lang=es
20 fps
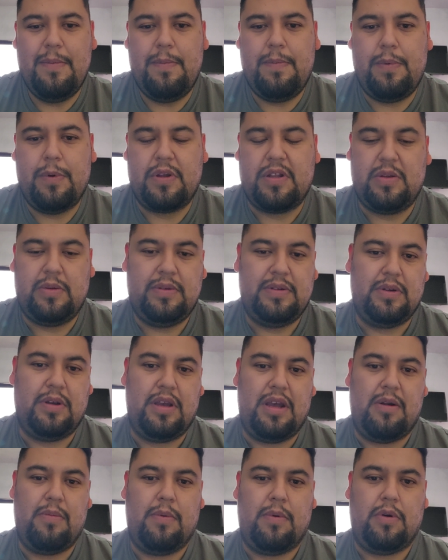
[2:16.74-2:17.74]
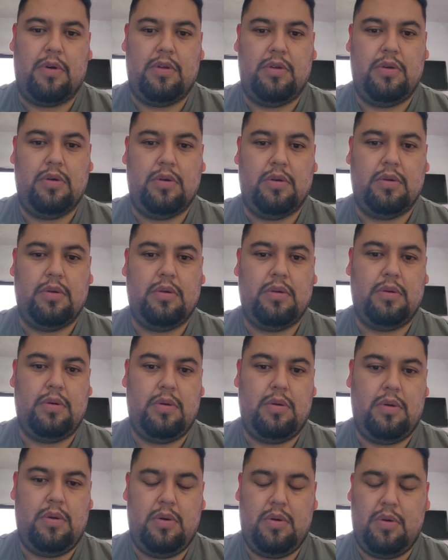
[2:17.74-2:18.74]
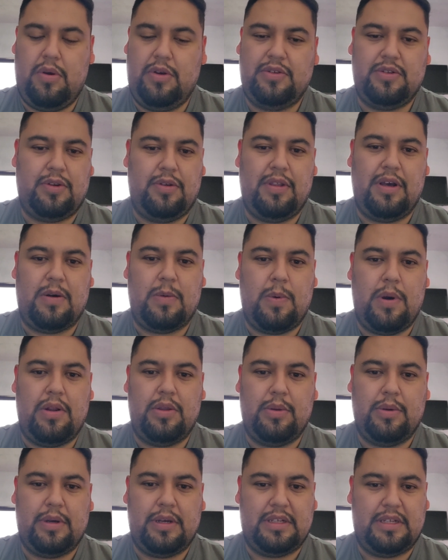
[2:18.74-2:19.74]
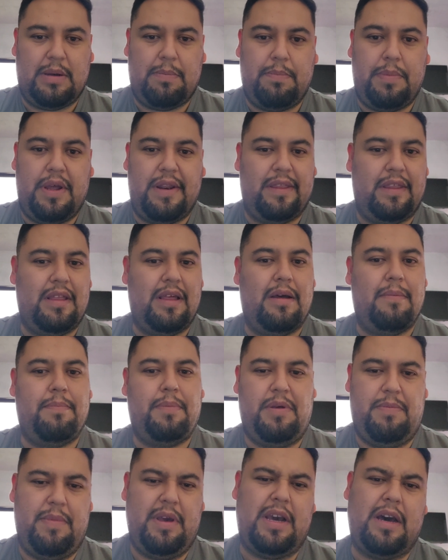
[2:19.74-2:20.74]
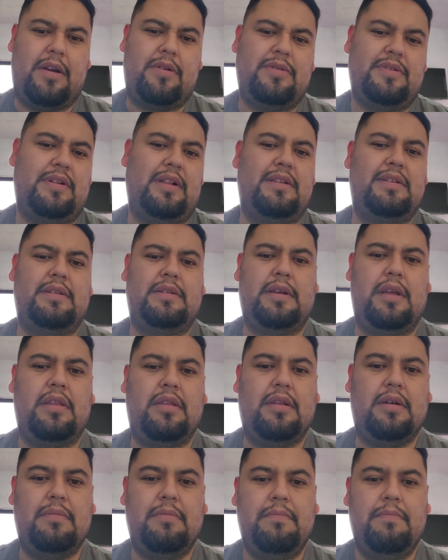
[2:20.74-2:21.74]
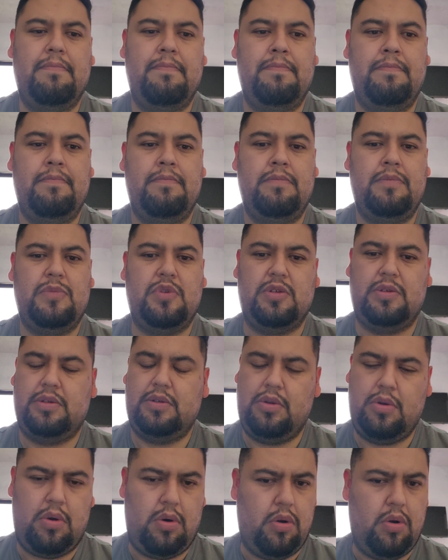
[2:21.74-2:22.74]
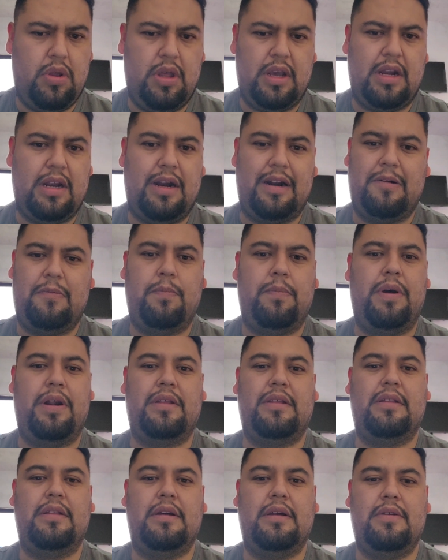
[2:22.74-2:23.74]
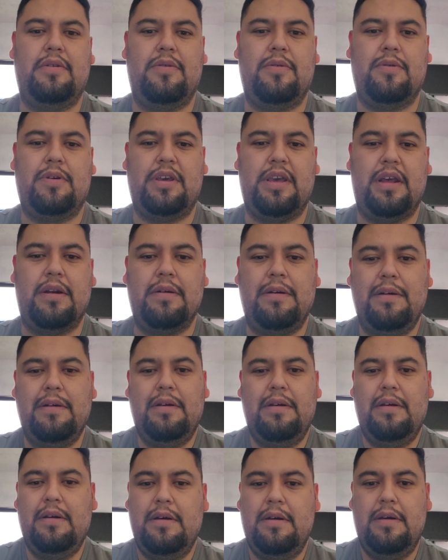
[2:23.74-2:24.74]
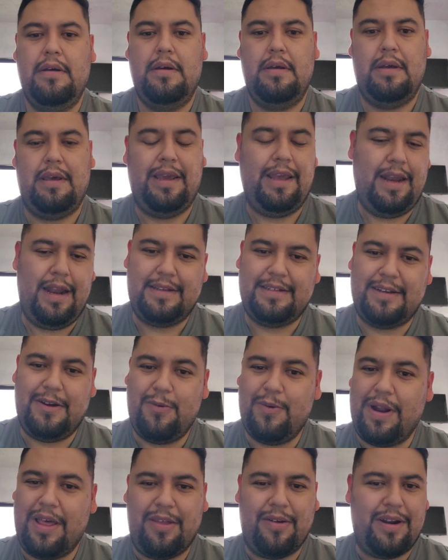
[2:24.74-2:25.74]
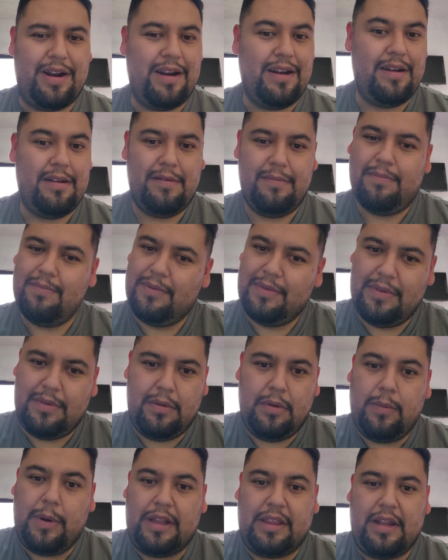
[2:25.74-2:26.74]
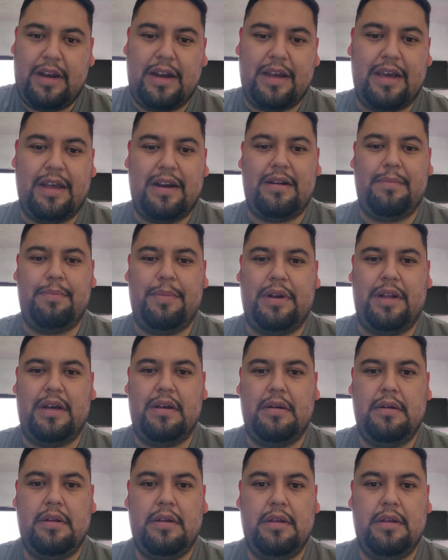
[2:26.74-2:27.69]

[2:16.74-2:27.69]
Porque tú dices, oye, a lo mejor yo no estoy de acuerdo en que sea pérdida y mi carro está al 60. Entonces no lo declaro pérdida. Yo no quiero y la aseguradora lo va a tener que reparar.